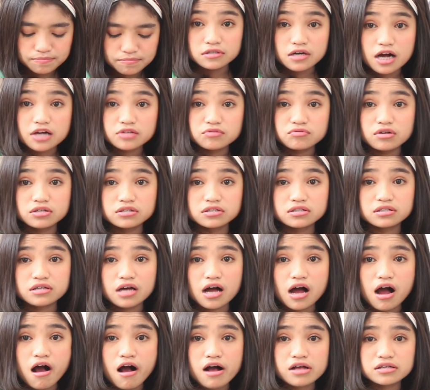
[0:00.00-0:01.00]
guys sudah
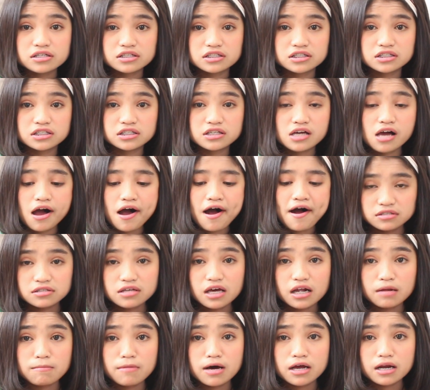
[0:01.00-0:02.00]
sisa segini
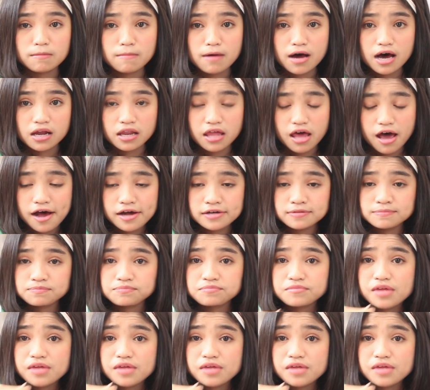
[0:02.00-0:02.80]
besar remah-remahan ya aku